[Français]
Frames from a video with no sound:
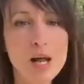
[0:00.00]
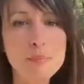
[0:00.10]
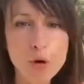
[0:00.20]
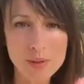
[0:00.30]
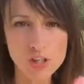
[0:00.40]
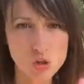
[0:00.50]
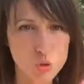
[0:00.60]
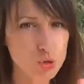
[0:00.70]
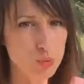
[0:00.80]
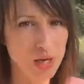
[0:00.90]
La première
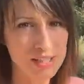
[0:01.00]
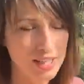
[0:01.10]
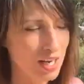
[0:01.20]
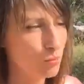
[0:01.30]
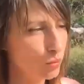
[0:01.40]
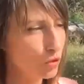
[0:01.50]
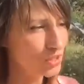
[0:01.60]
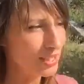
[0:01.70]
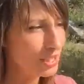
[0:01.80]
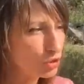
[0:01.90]
chose pour attirer
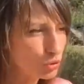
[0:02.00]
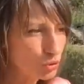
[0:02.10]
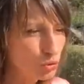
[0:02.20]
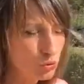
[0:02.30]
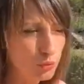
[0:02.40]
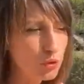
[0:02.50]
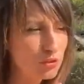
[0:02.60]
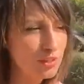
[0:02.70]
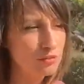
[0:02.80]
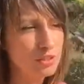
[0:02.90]
l'abondance et les choses que tu veux
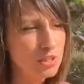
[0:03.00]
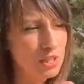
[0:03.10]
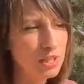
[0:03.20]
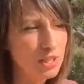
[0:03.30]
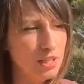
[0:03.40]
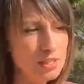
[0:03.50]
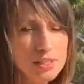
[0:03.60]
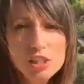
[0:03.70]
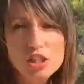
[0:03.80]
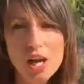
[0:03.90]
dans ta vie,
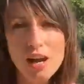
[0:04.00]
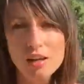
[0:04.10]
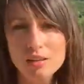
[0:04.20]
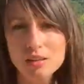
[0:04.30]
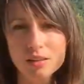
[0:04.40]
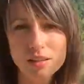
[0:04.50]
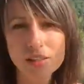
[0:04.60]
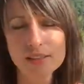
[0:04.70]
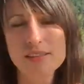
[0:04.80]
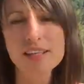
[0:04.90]
c'est déjà
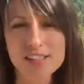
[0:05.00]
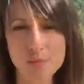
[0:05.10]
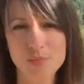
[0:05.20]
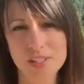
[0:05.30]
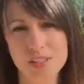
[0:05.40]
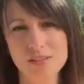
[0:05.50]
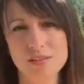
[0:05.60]
d'accepter